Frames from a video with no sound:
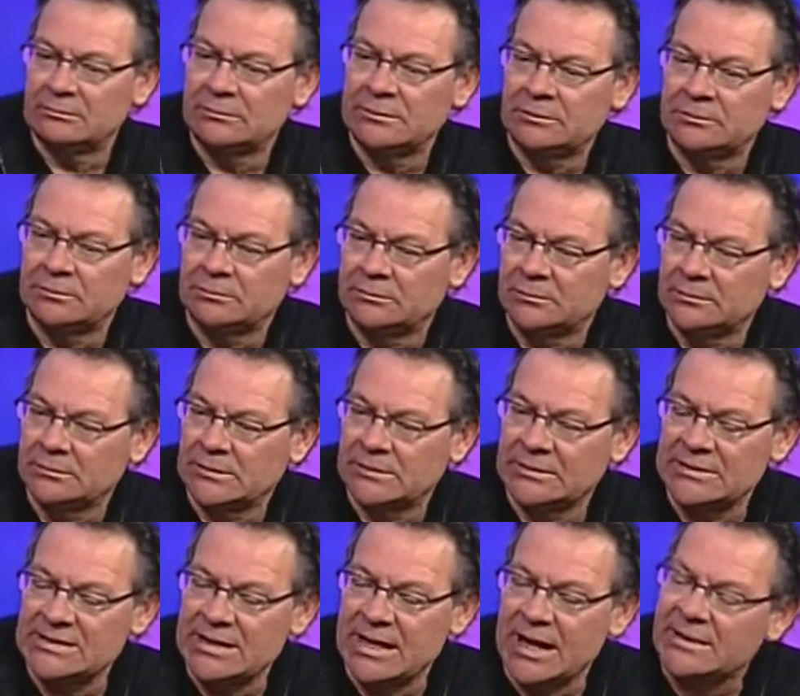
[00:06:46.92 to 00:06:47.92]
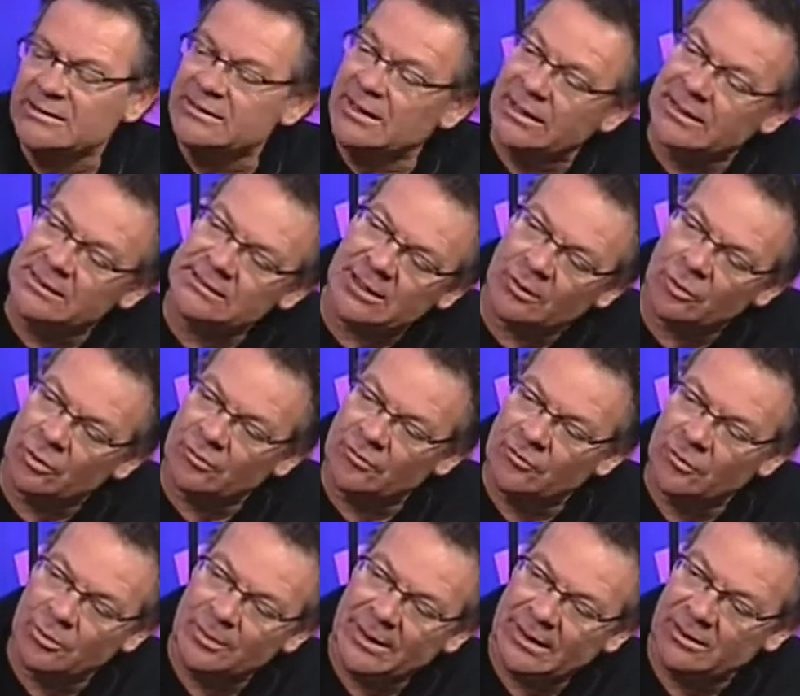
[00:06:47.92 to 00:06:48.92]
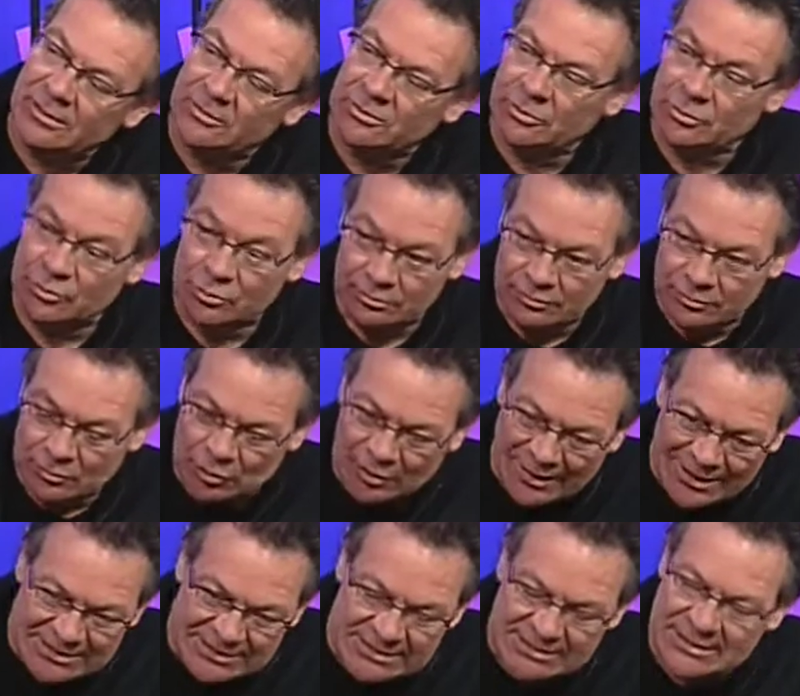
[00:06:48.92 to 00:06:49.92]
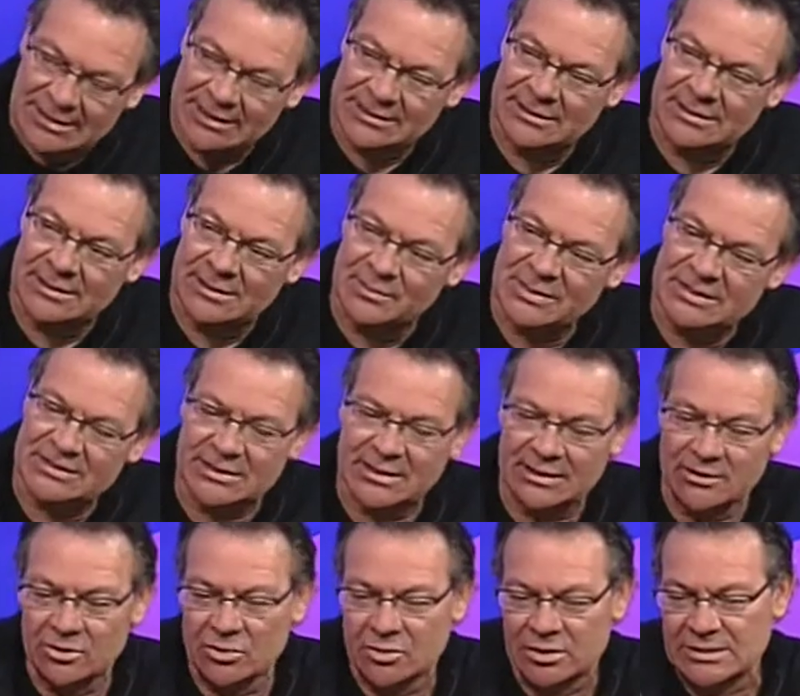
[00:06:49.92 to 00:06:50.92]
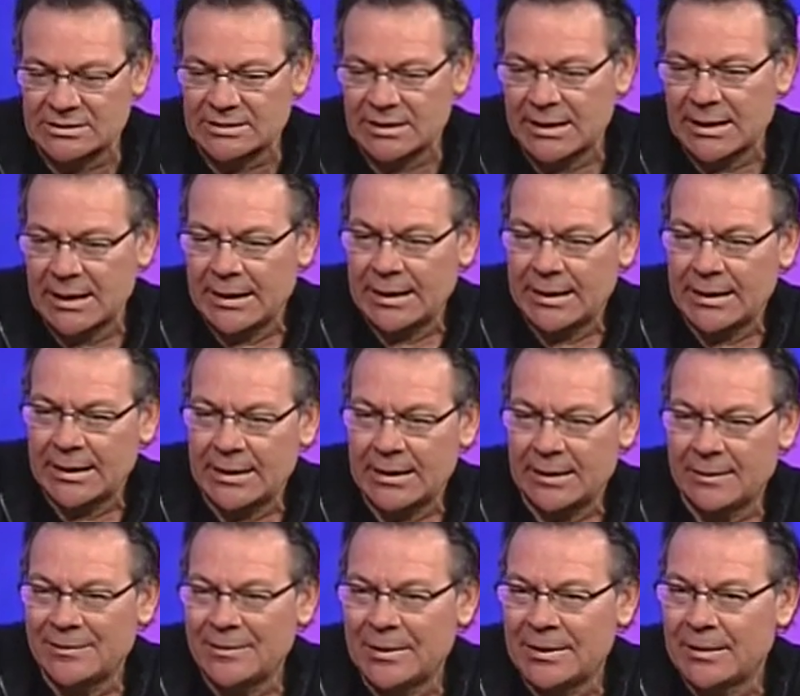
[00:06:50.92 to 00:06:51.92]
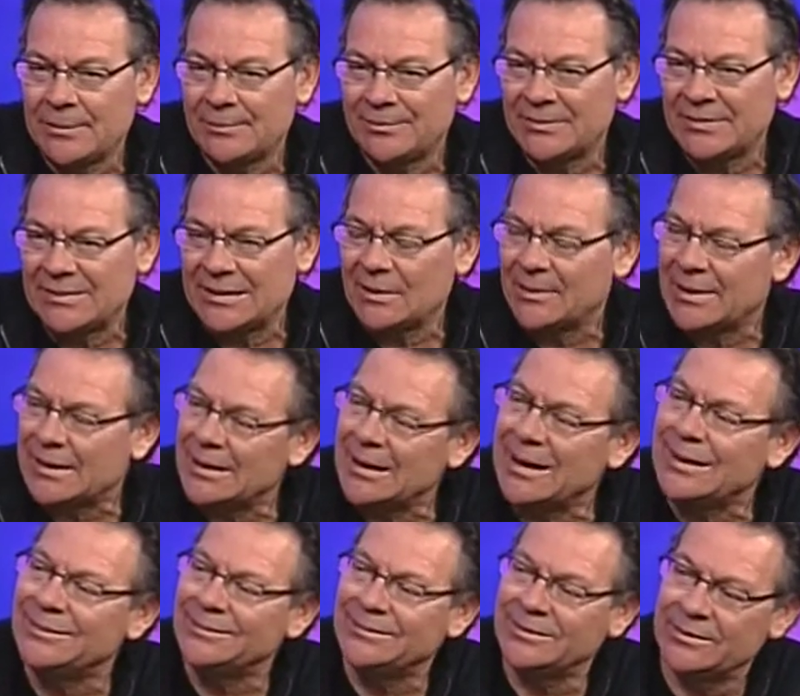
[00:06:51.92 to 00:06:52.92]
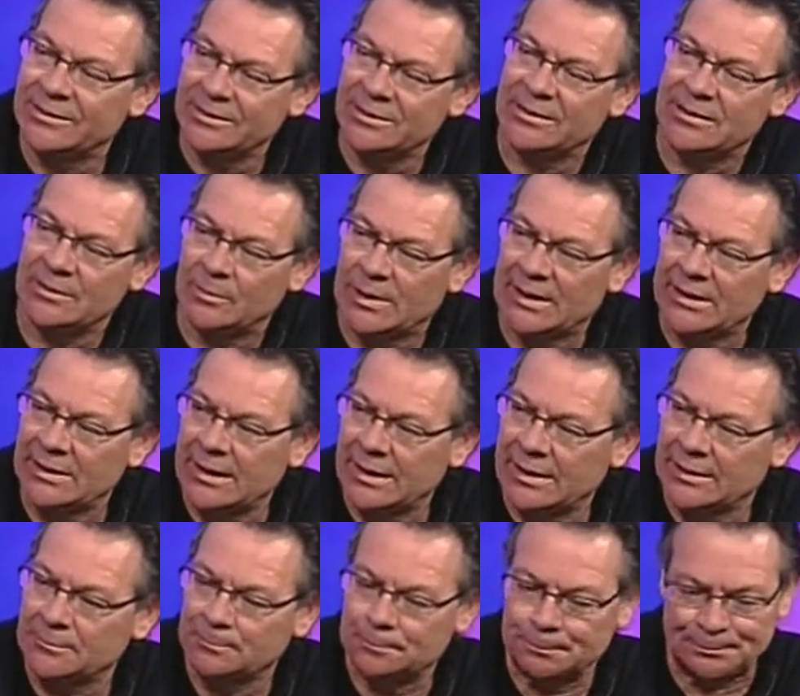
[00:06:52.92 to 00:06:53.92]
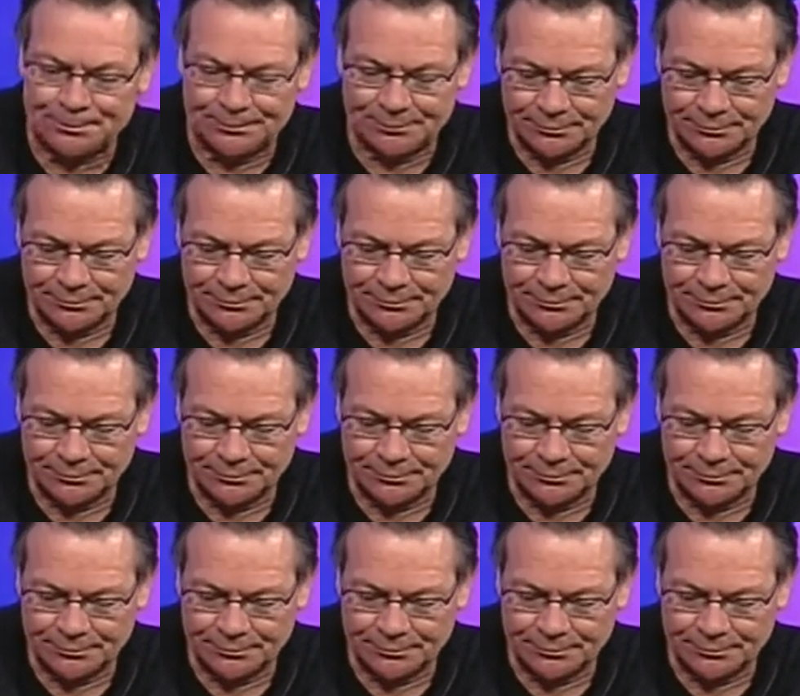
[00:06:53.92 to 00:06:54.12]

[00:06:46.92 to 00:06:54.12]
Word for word: mm, ha, estado conformada todas estas investigaciones de manera interdisciplinar